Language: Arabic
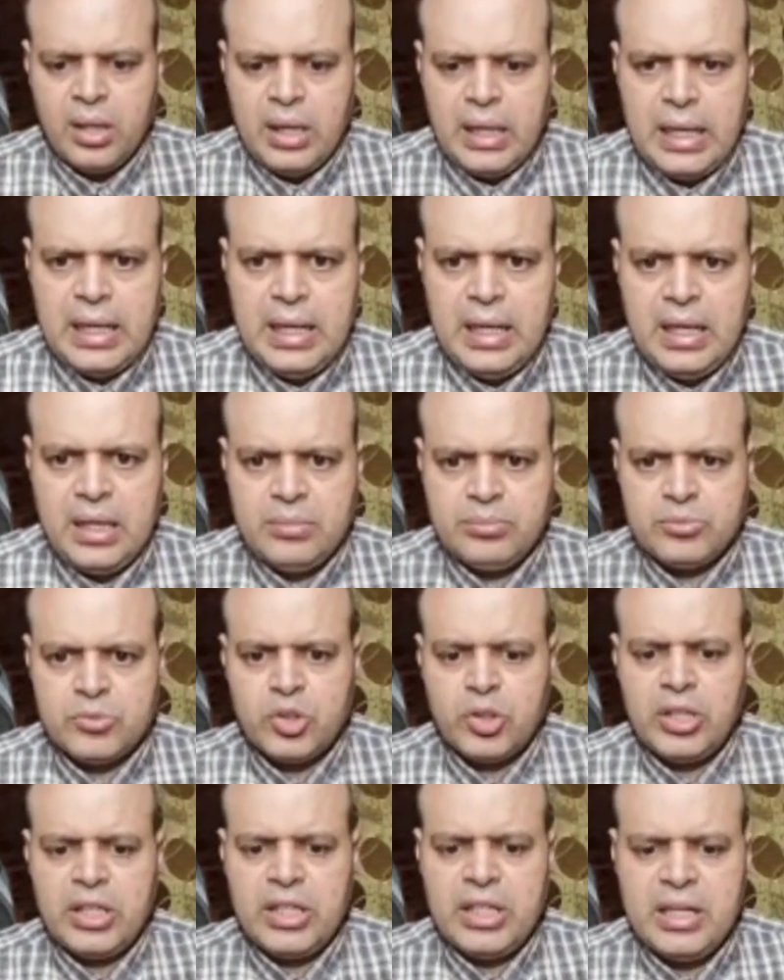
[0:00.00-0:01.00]
الحمد
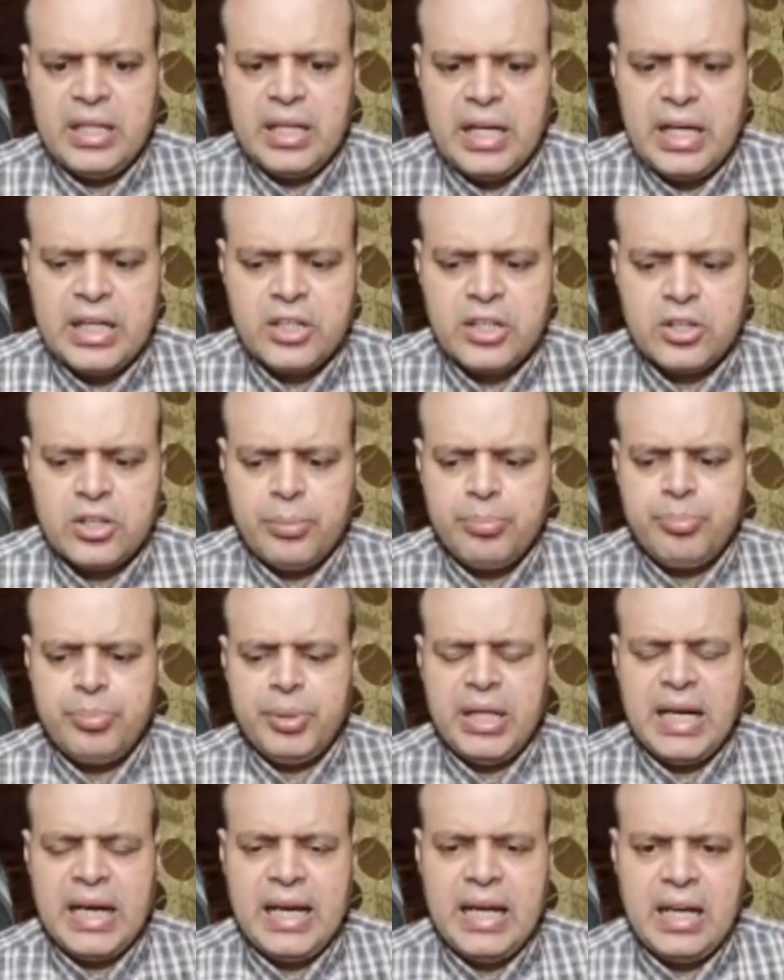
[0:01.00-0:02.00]
لله رب
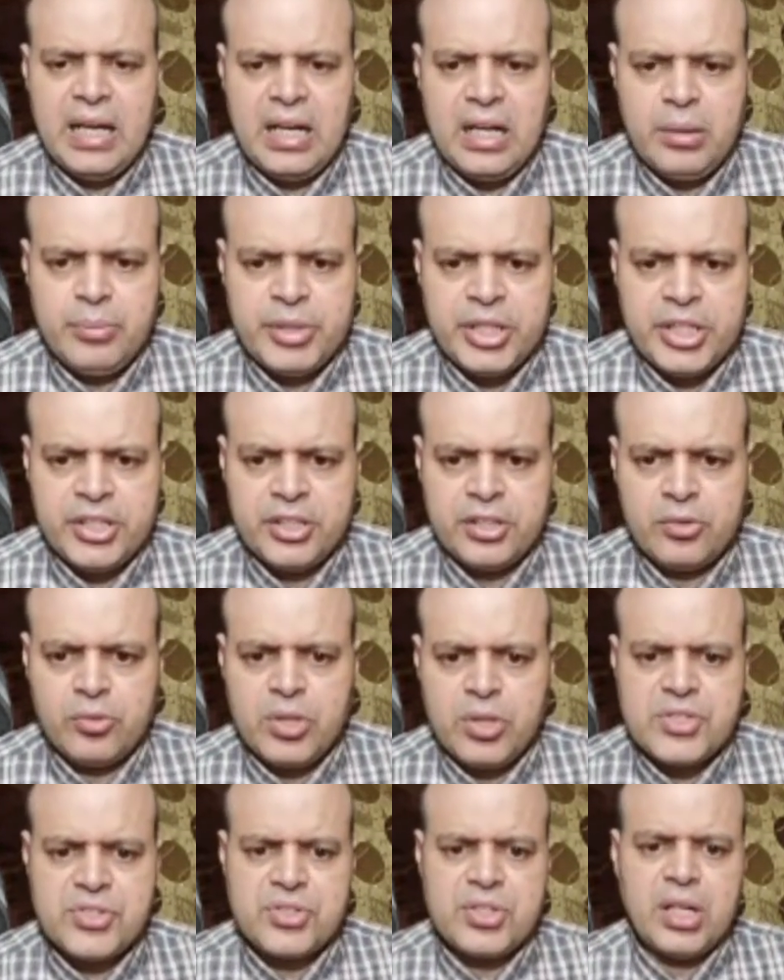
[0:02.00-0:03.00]
العالمين
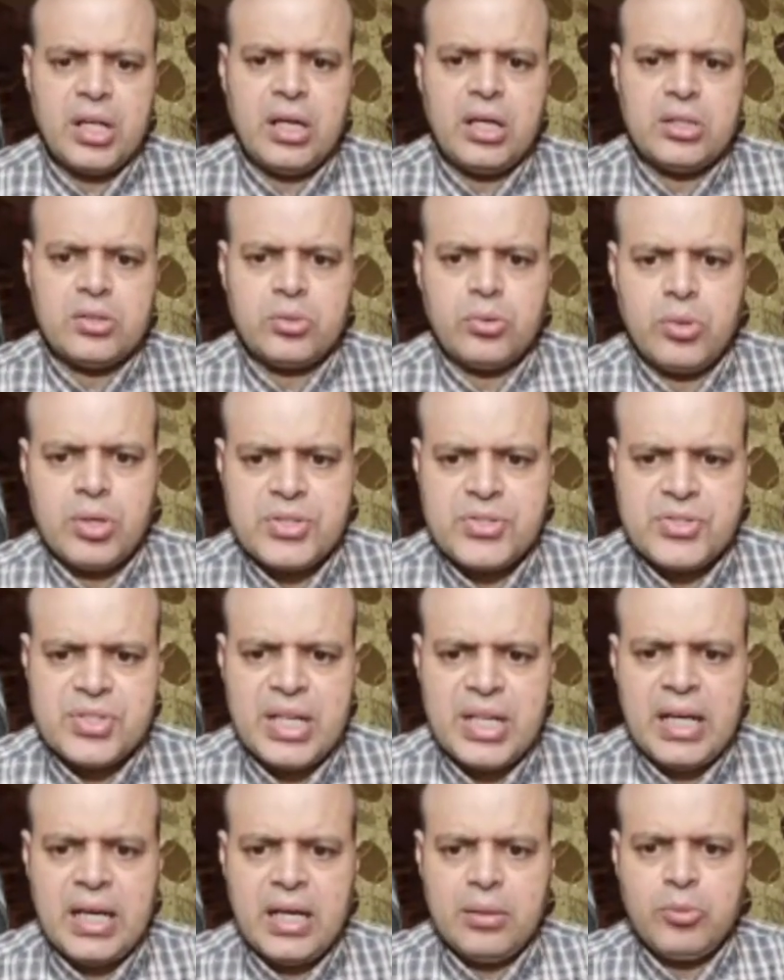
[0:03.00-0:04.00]
والصلاة
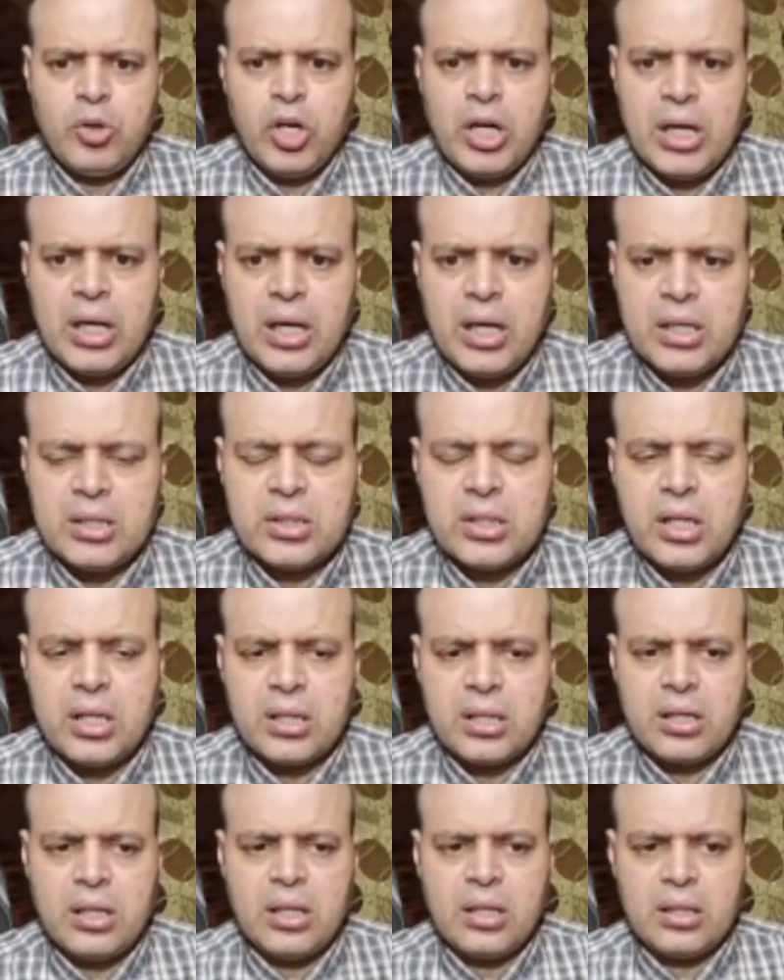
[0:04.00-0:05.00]
والسلام على أطهر
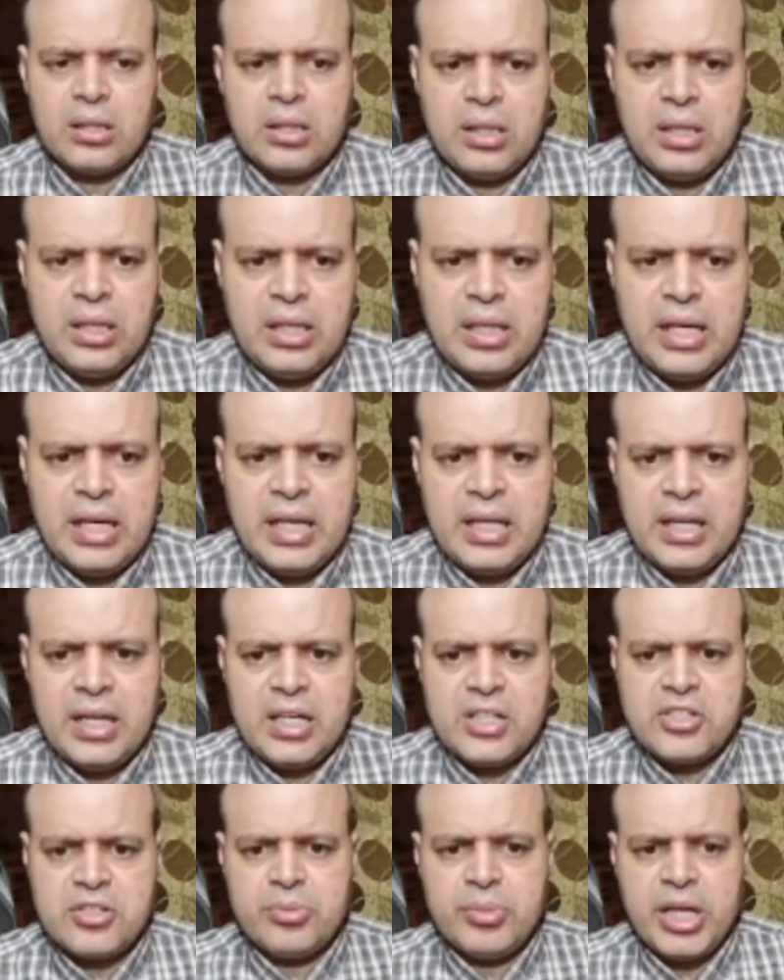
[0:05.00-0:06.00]
خلق الله
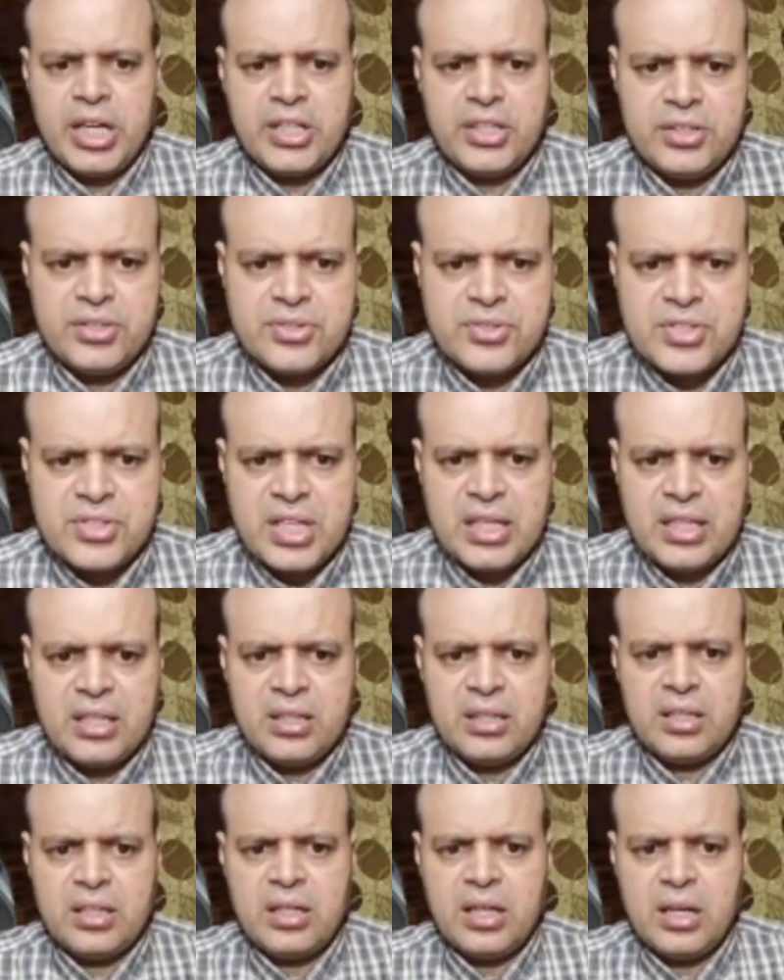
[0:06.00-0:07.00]
أجمعين
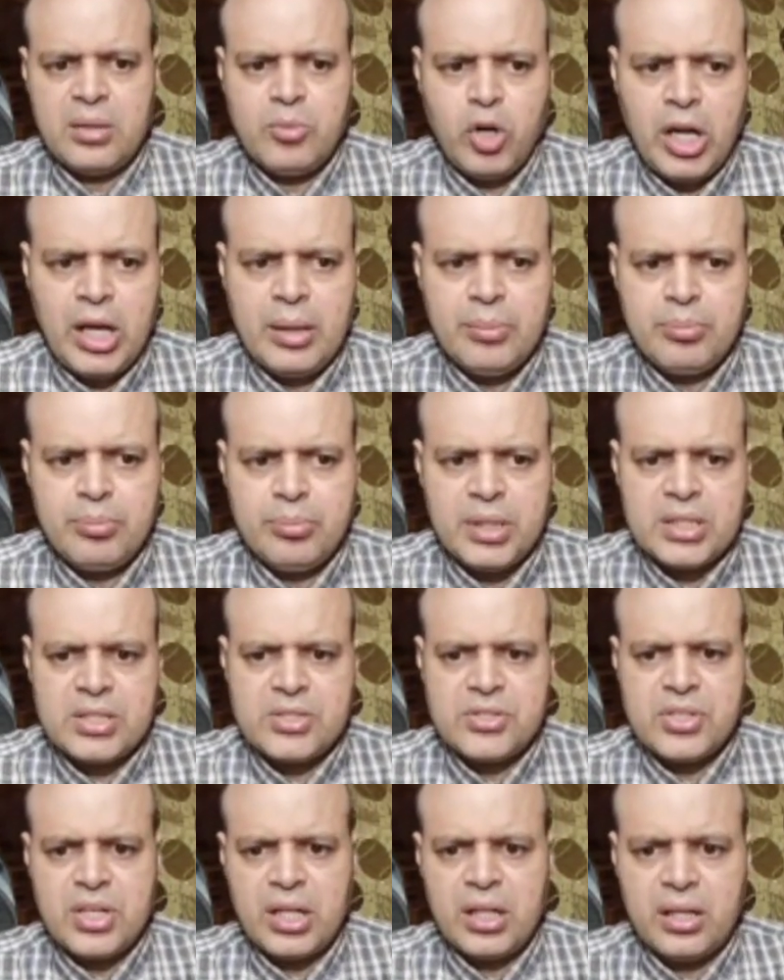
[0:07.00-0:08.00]
سيدنا محمد
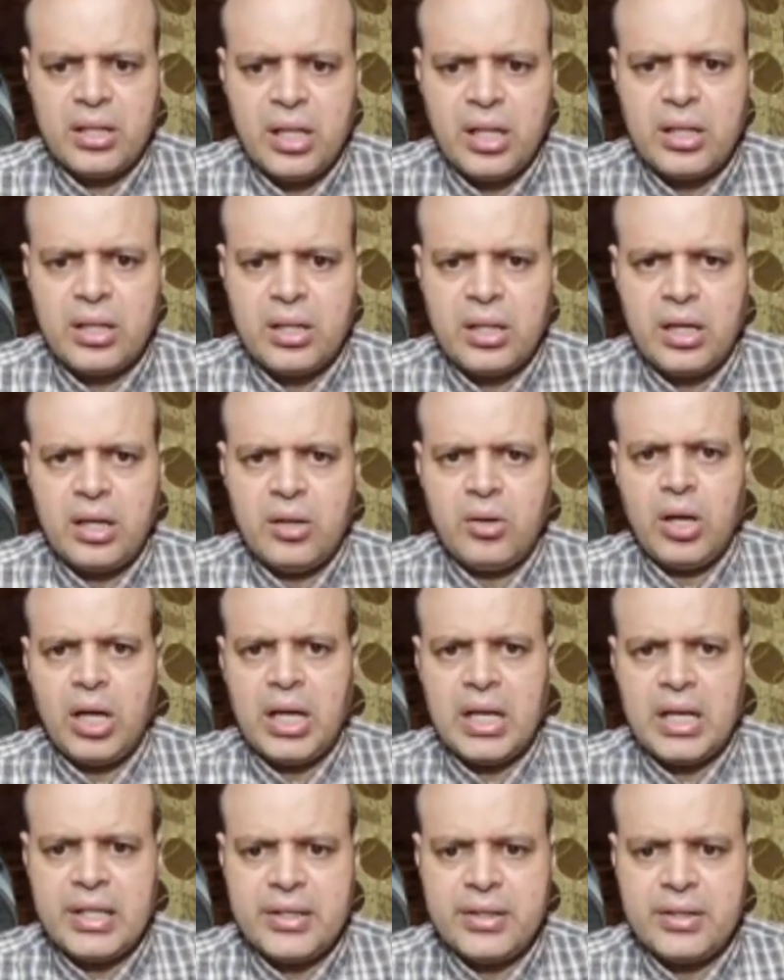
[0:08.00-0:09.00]
صلى الله
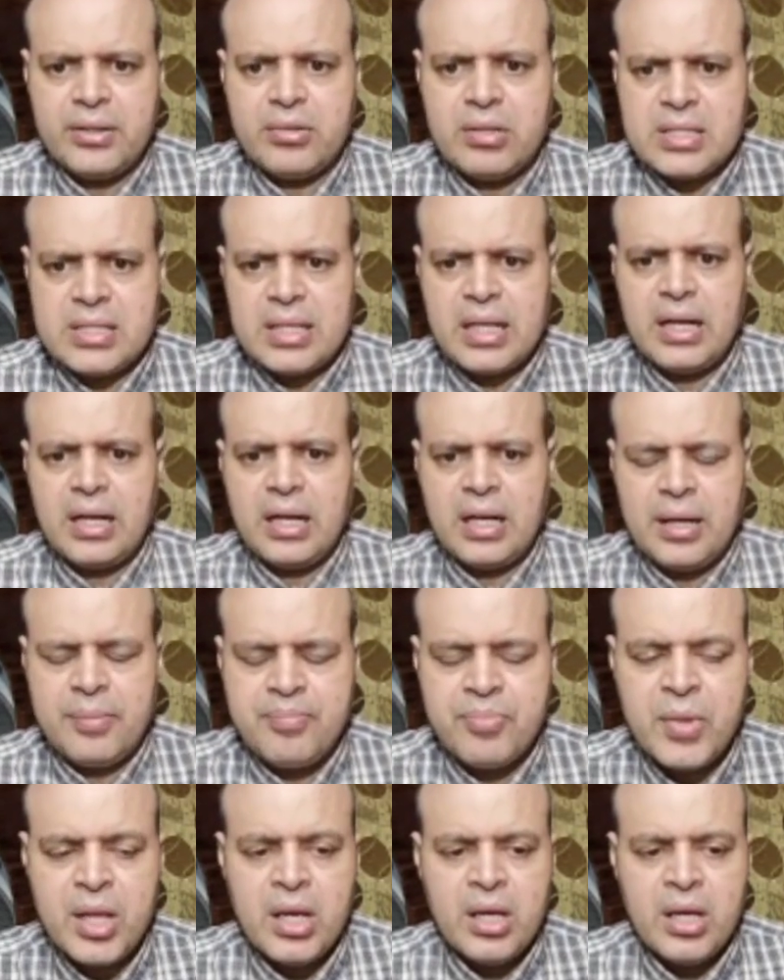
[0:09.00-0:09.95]
عليه وسلم